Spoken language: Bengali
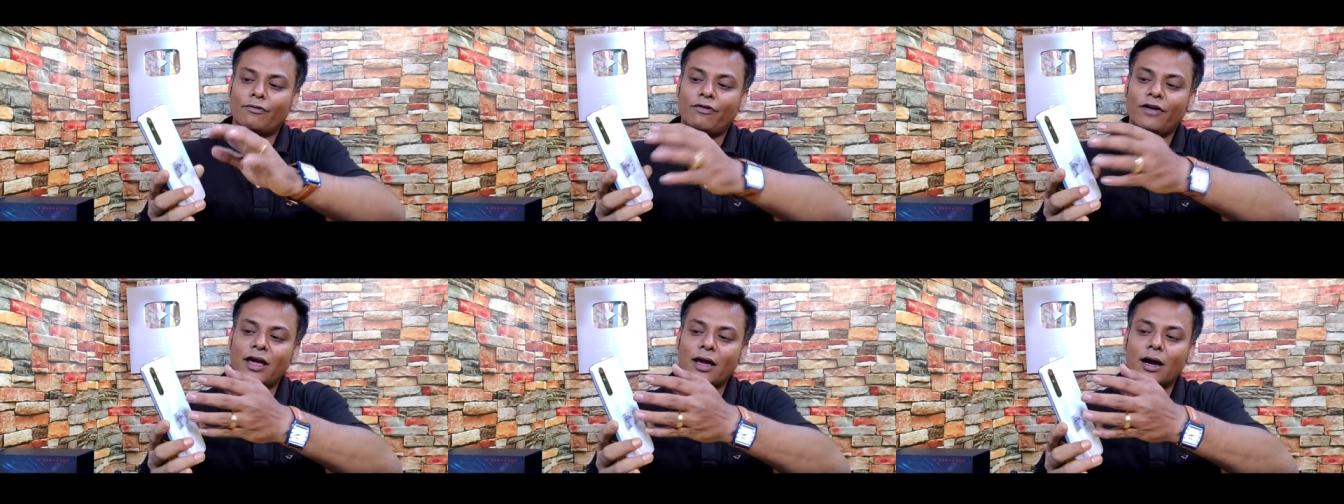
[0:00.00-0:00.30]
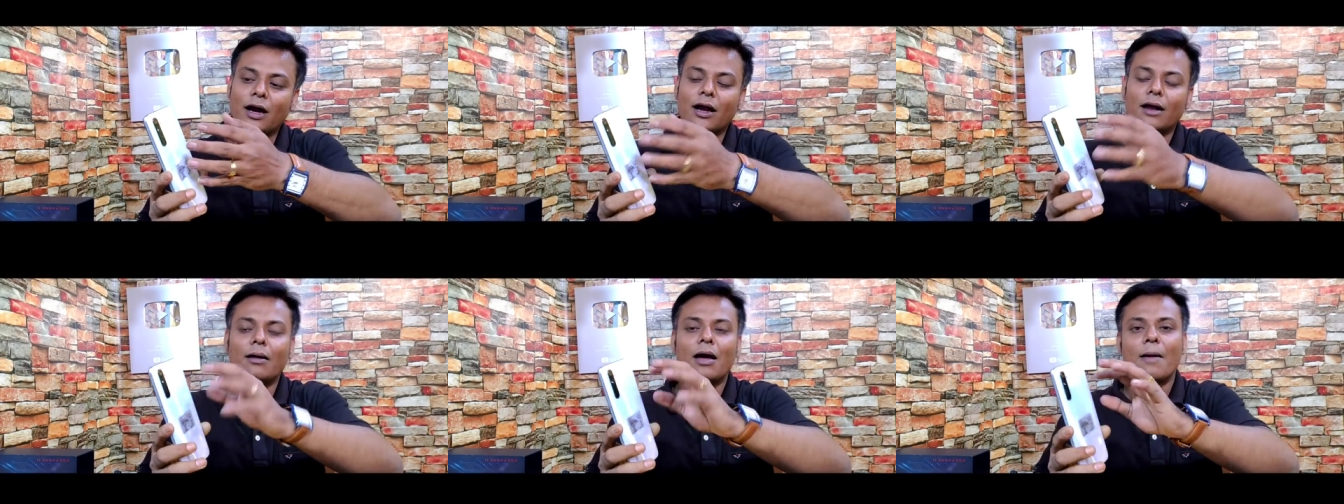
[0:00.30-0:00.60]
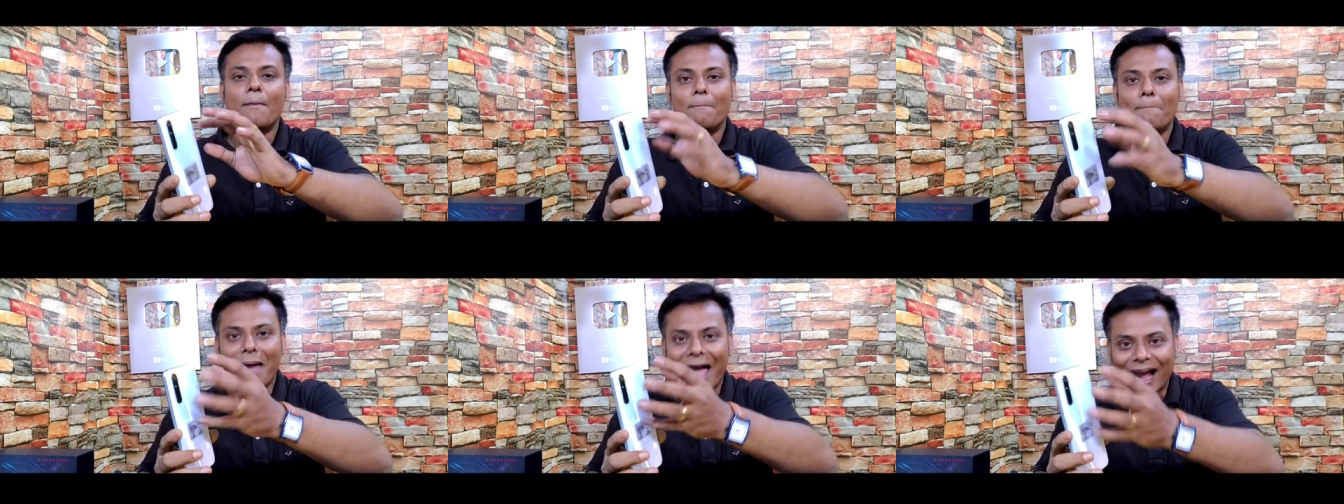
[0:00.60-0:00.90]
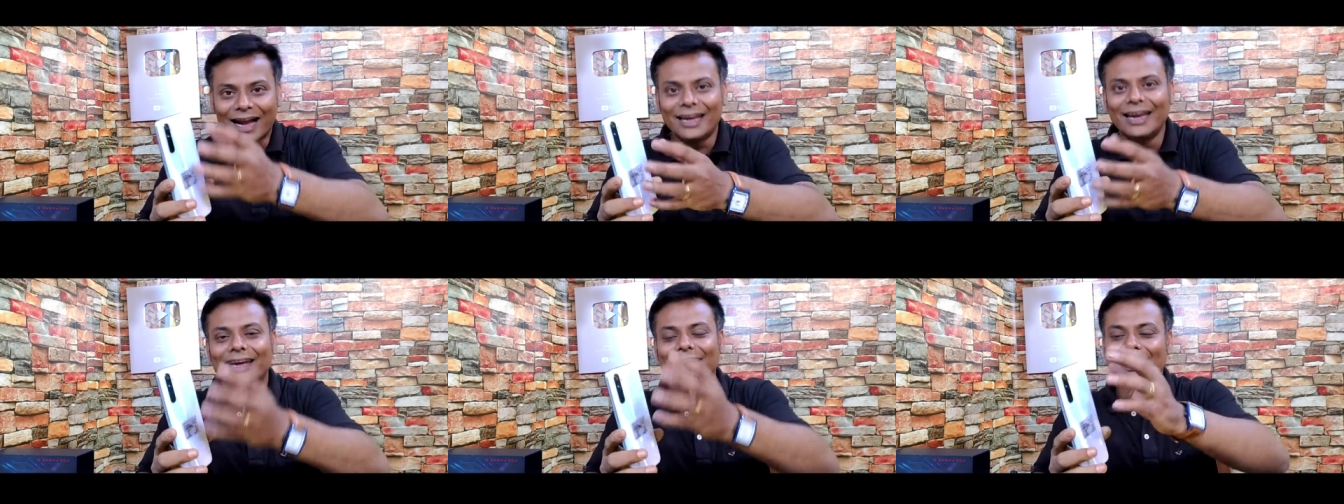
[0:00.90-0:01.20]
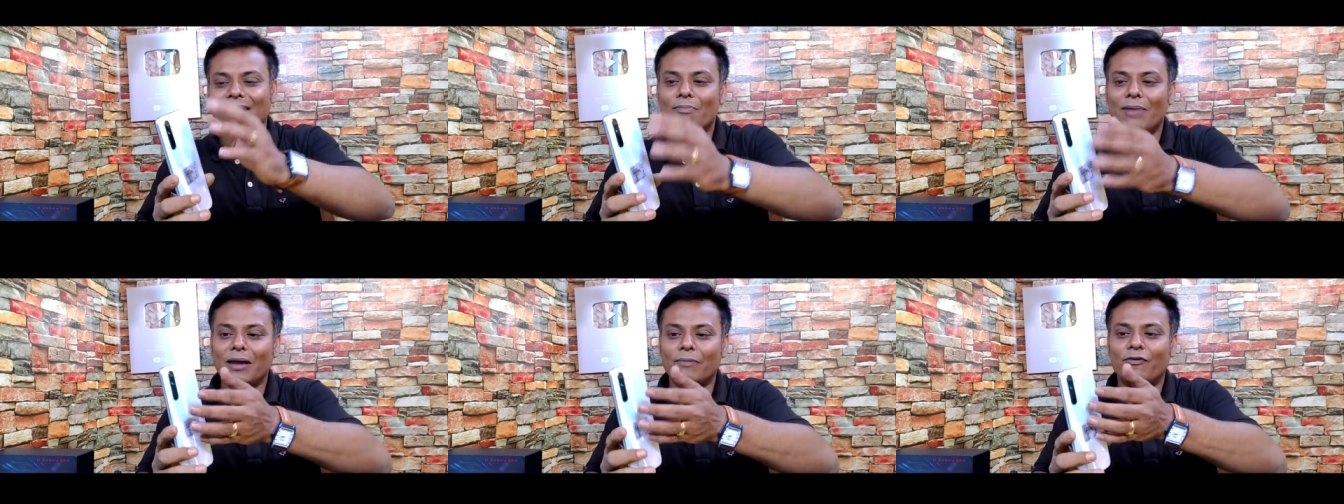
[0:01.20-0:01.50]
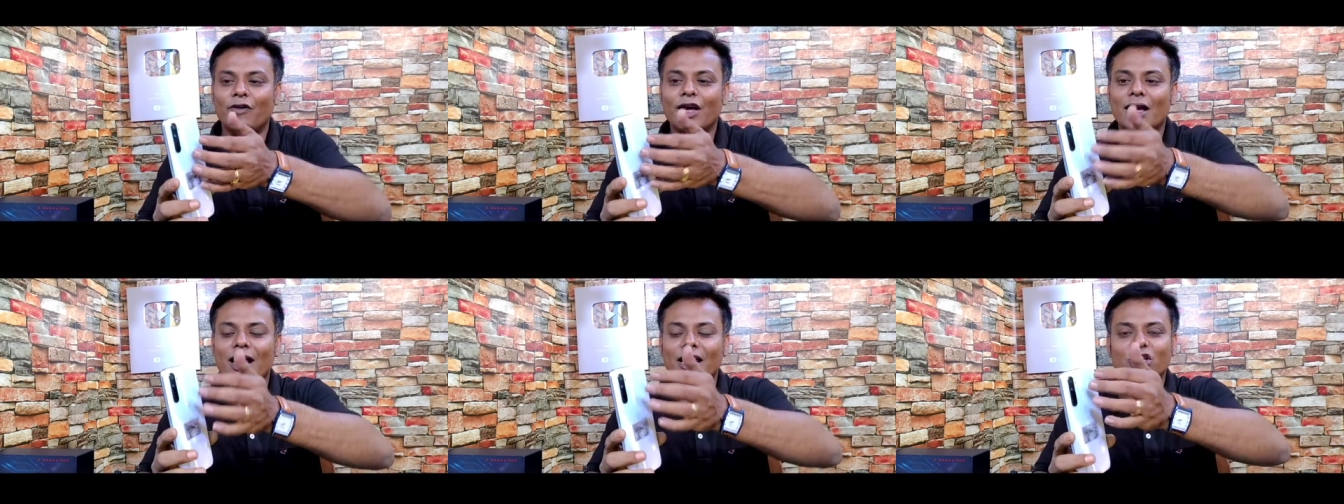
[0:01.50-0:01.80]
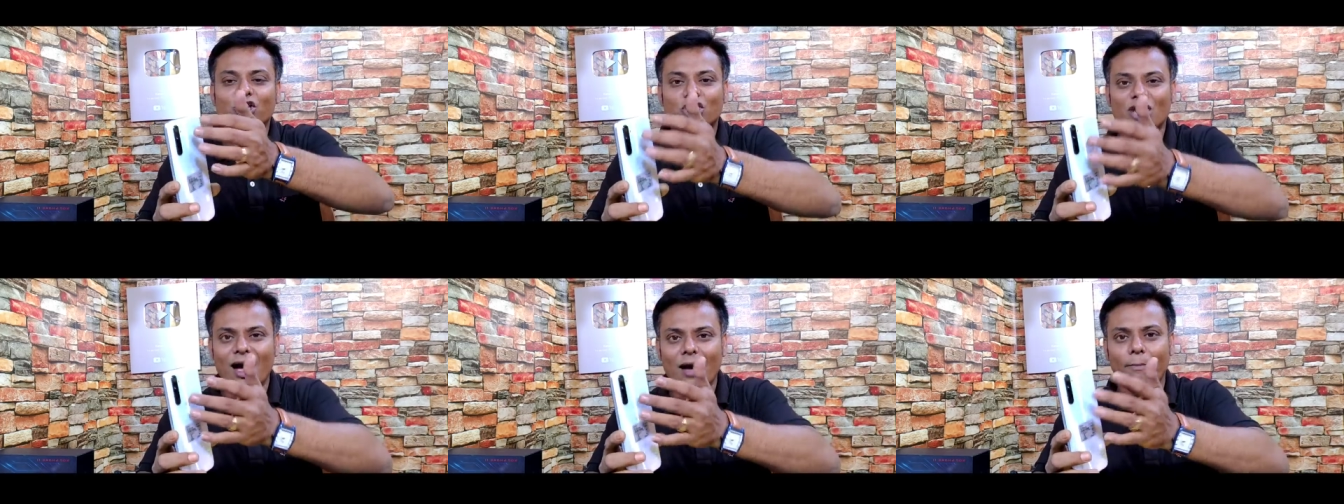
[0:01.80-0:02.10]
ফিঙ্গার ম্যাগনেটিক মানে
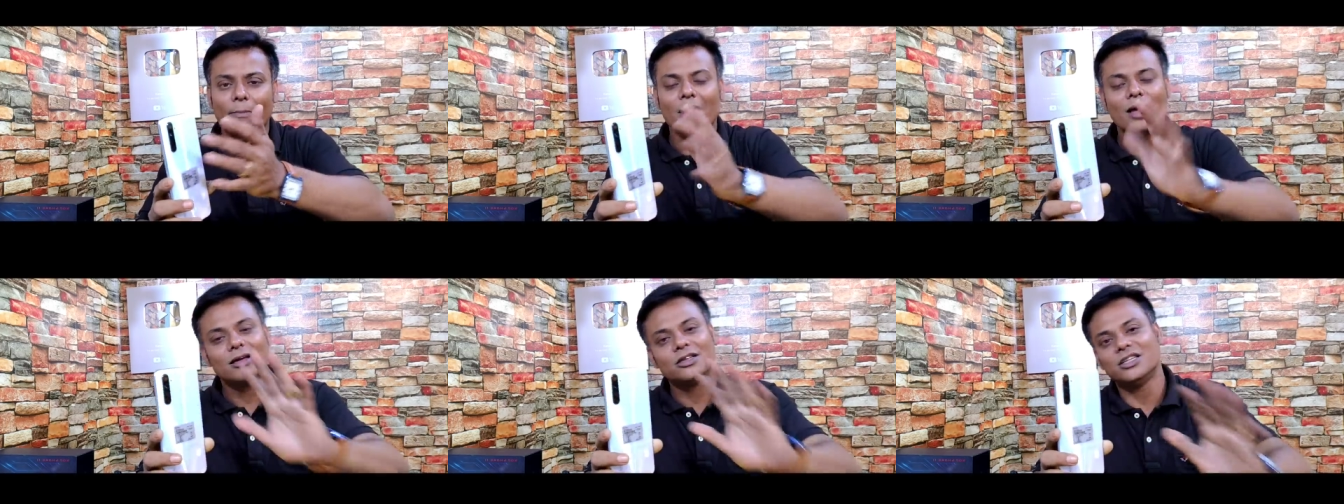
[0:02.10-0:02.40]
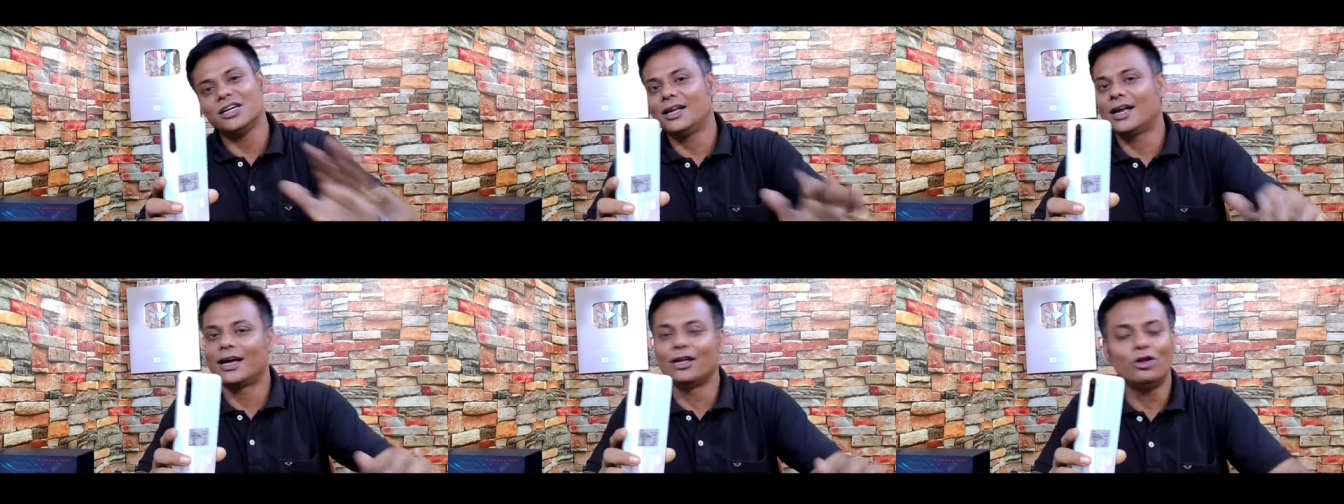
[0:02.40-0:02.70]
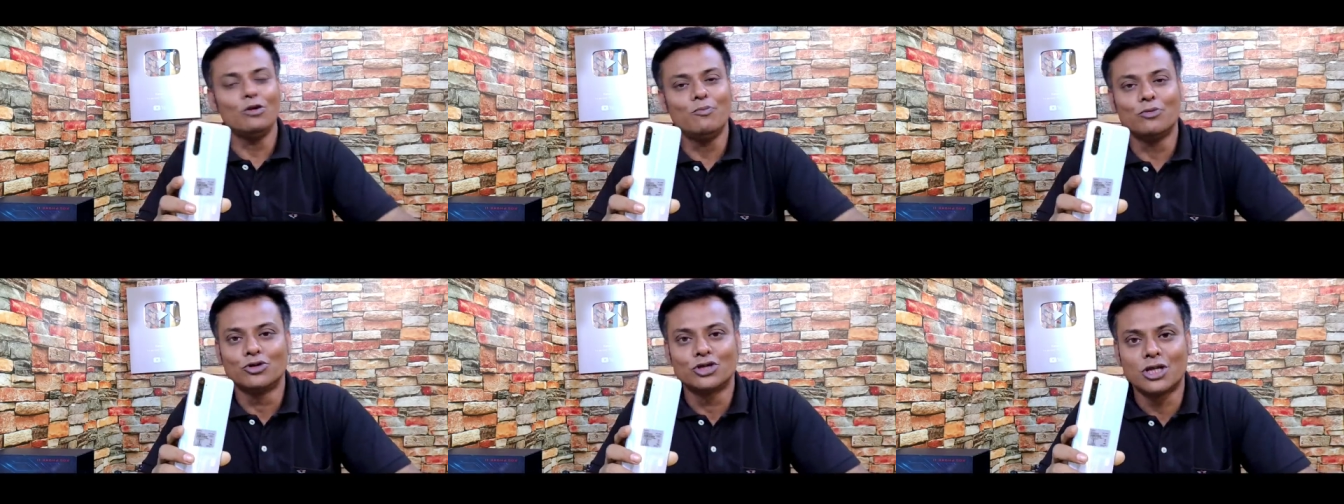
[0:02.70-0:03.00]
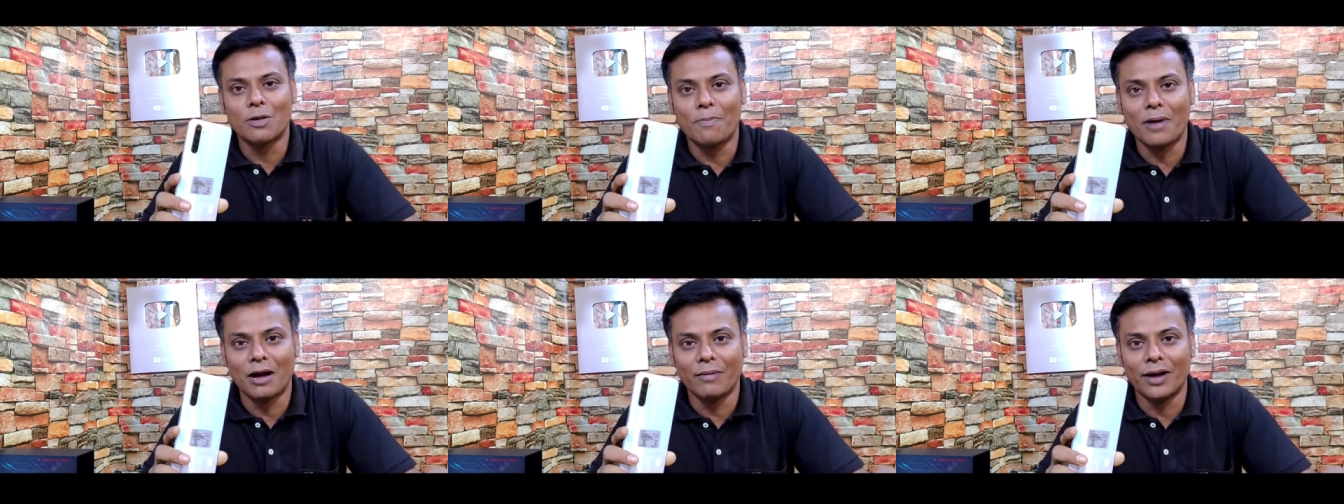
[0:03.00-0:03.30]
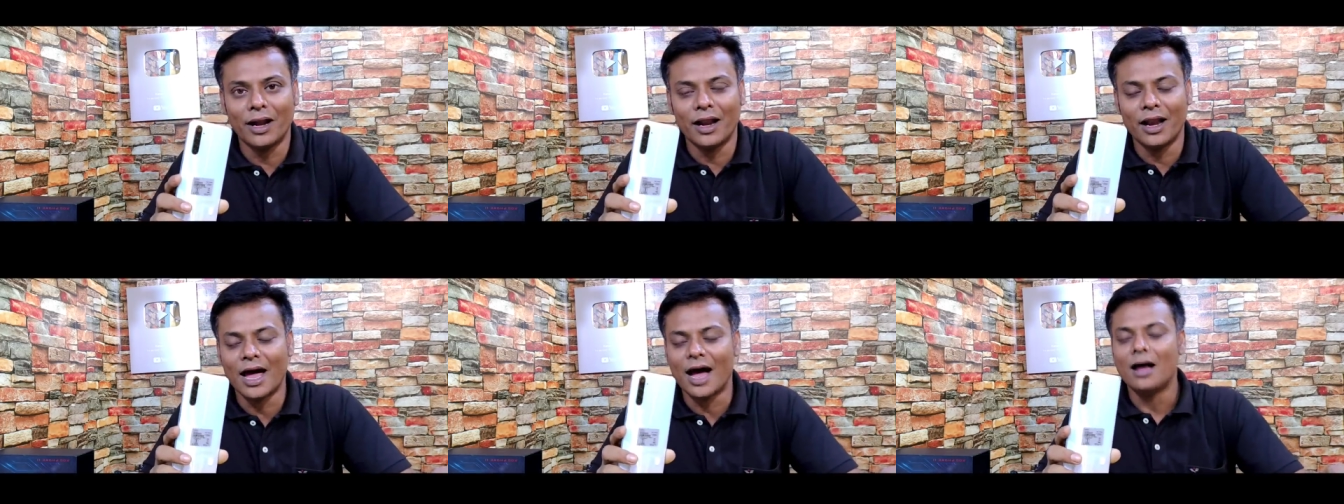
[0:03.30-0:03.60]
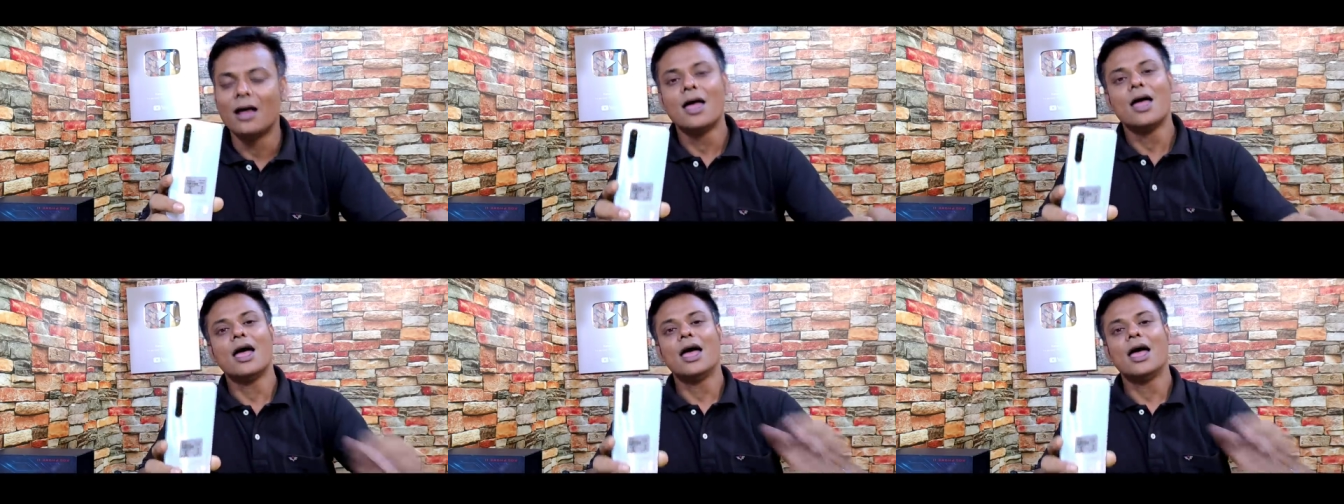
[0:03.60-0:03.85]
ফিঙ্গারের ছাপ সেটা কিন্তু বুঝতে পারবেন না